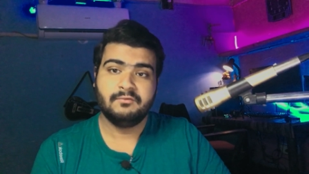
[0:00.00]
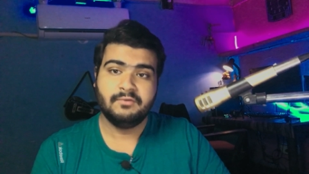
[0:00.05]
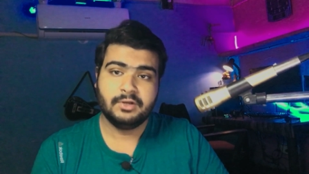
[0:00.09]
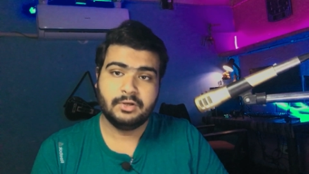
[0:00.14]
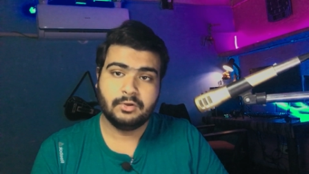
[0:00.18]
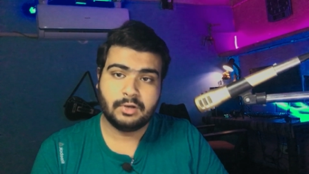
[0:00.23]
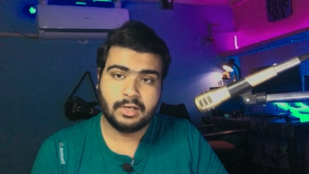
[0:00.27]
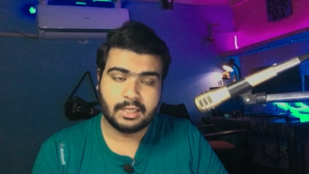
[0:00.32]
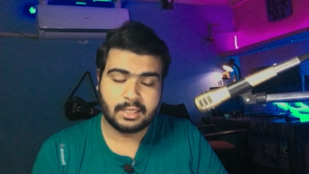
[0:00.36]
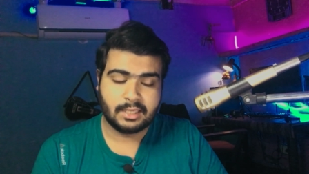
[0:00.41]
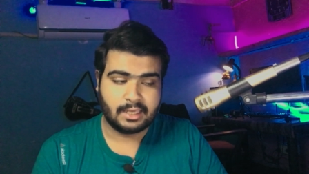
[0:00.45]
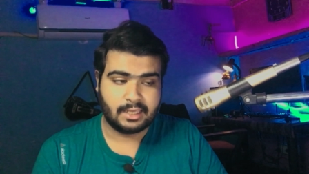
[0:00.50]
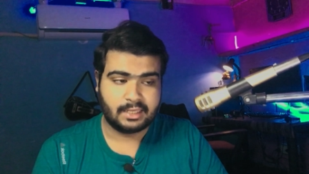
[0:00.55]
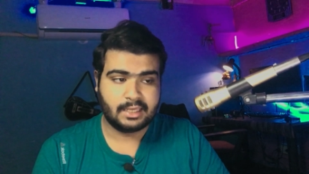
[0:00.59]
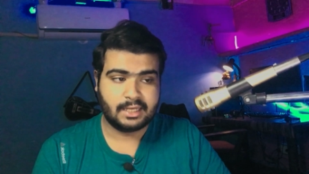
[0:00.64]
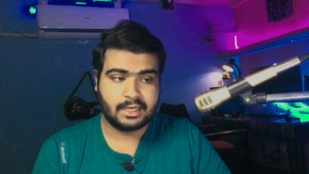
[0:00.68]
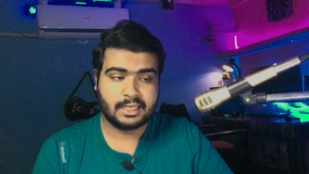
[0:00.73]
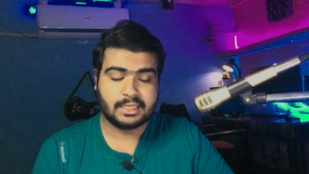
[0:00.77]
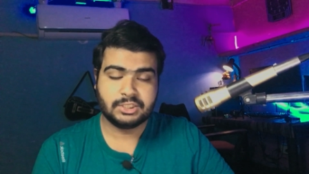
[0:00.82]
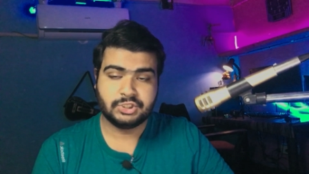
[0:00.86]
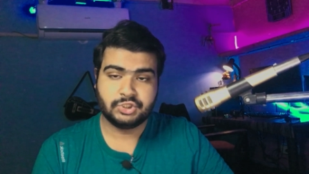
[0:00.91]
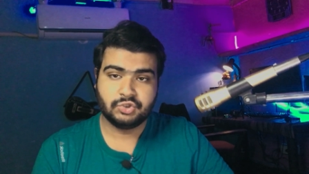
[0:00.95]
वीडियो लेके आएँ
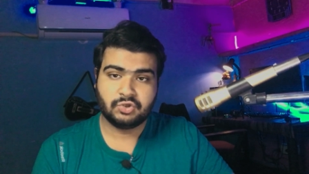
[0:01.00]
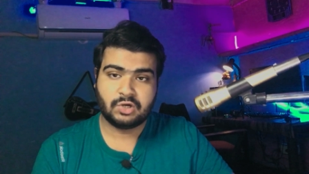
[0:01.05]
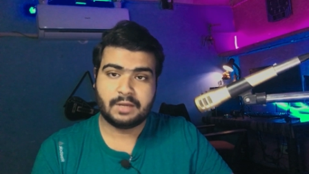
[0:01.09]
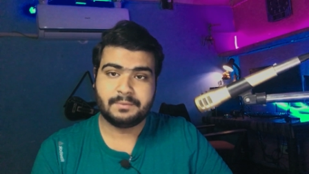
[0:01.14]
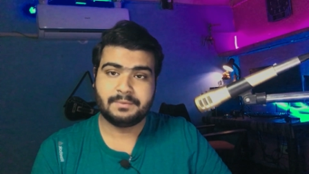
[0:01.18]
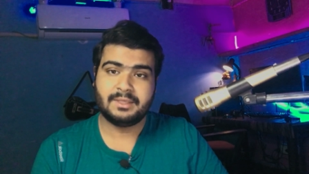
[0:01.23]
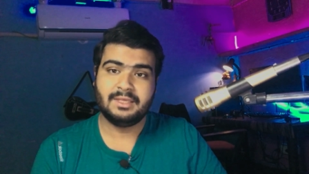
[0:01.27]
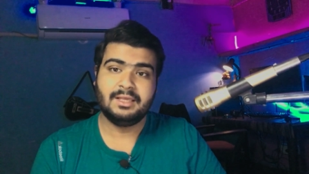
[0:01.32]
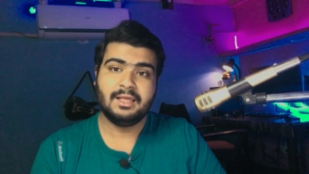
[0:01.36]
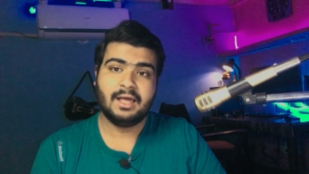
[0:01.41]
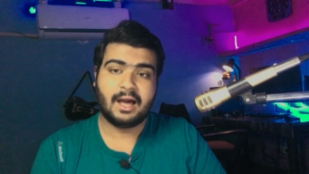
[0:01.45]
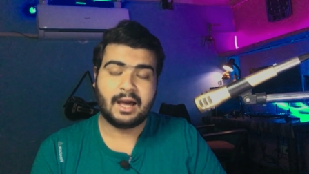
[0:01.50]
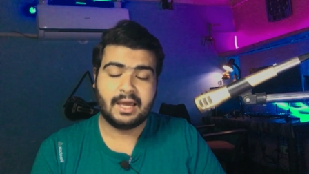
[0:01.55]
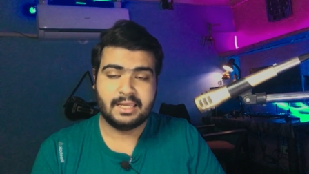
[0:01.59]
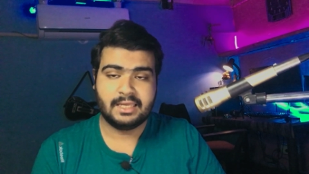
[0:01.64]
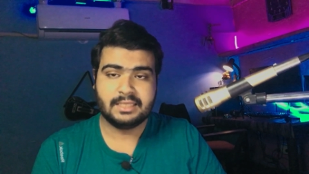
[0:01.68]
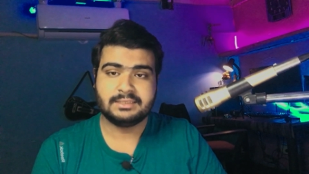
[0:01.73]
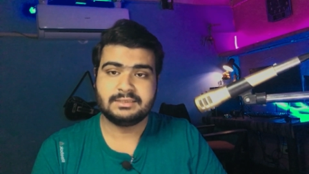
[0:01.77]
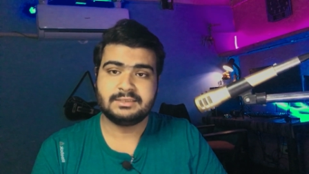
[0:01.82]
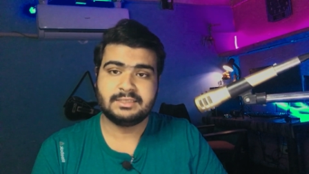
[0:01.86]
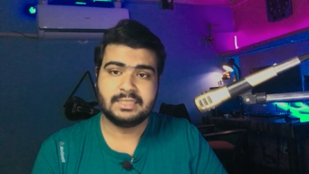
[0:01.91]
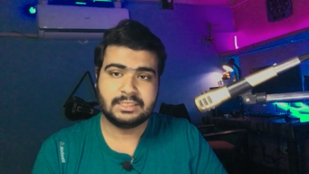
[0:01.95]
यानी कि जो आपकी
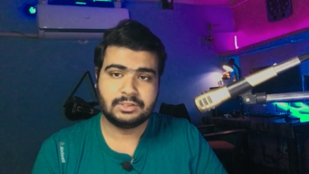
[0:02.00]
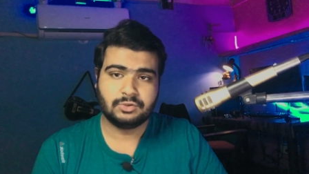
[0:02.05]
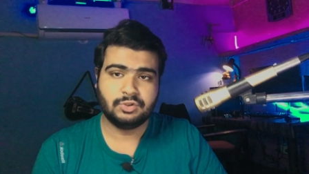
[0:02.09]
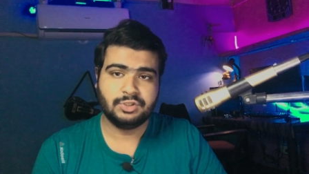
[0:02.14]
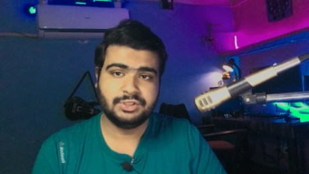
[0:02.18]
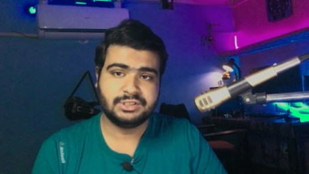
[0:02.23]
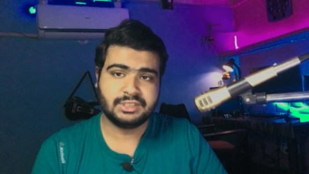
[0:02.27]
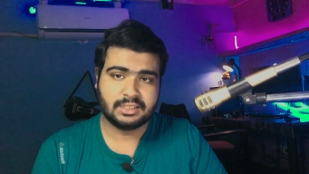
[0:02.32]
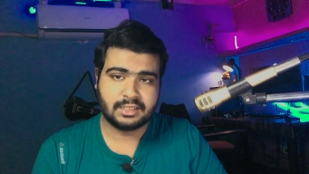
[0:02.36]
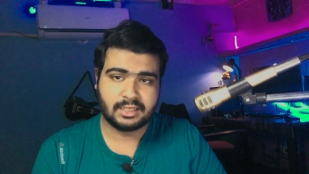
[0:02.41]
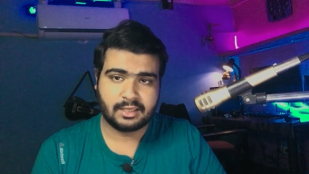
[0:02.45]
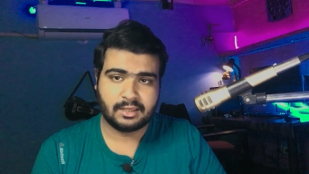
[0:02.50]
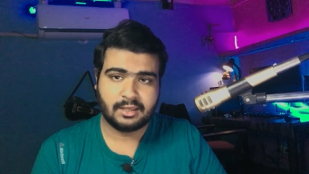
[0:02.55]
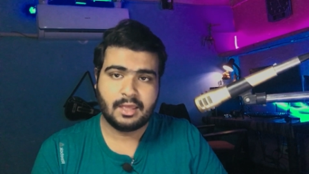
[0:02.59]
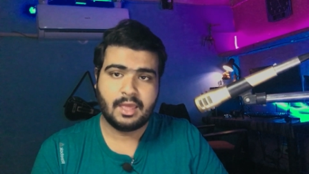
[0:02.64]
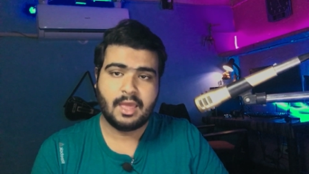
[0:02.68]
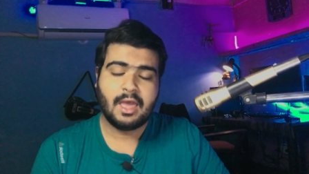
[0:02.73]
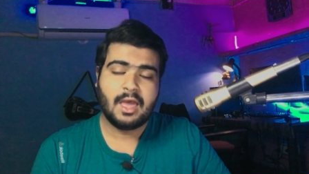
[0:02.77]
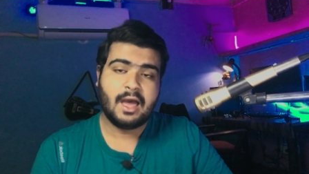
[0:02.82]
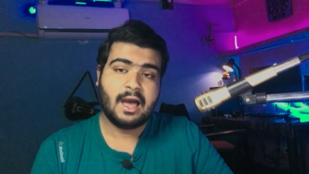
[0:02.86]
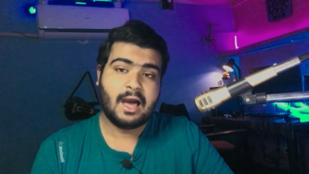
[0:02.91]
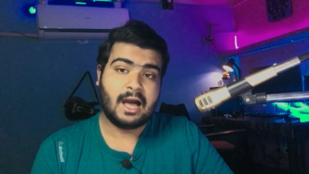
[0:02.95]
हाइस्ट रेजोल्यूशन है
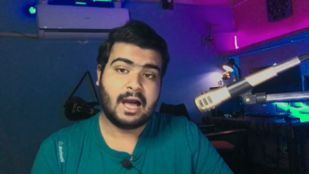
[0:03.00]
